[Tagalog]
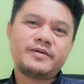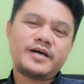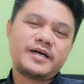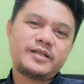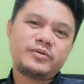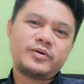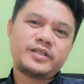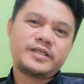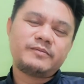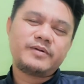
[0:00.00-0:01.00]
tra- ang ato
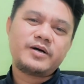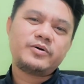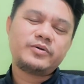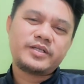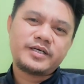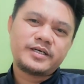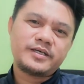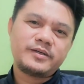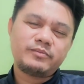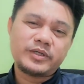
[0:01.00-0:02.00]
ang trabaho
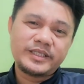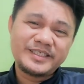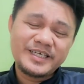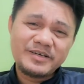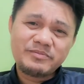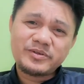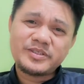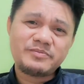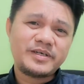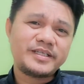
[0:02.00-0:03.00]
na
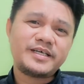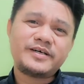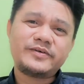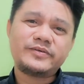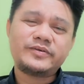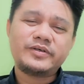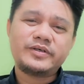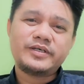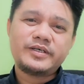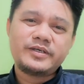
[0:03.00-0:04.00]
mag-disciple sa mga tao,
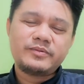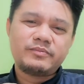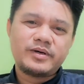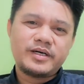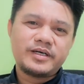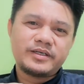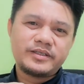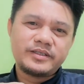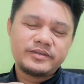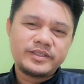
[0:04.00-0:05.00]

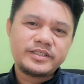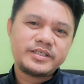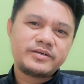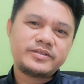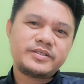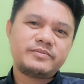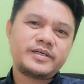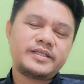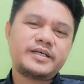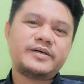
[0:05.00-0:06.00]
mag-reach out sa
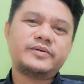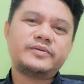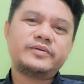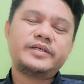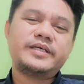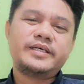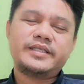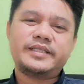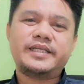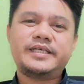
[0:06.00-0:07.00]
mga tao,
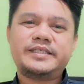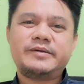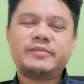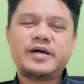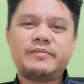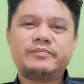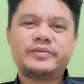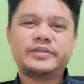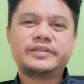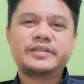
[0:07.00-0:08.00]
dili siya
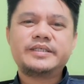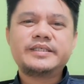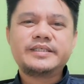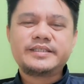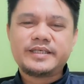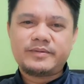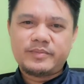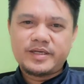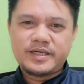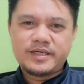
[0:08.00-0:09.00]
ma-hamper sa
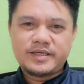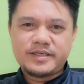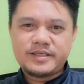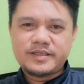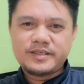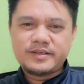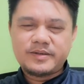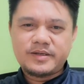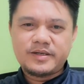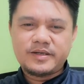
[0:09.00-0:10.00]
mga
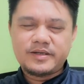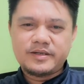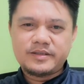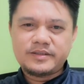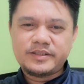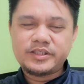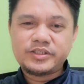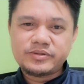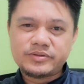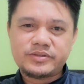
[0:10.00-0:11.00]
uh,
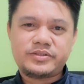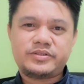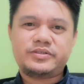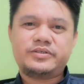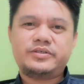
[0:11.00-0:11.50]
issues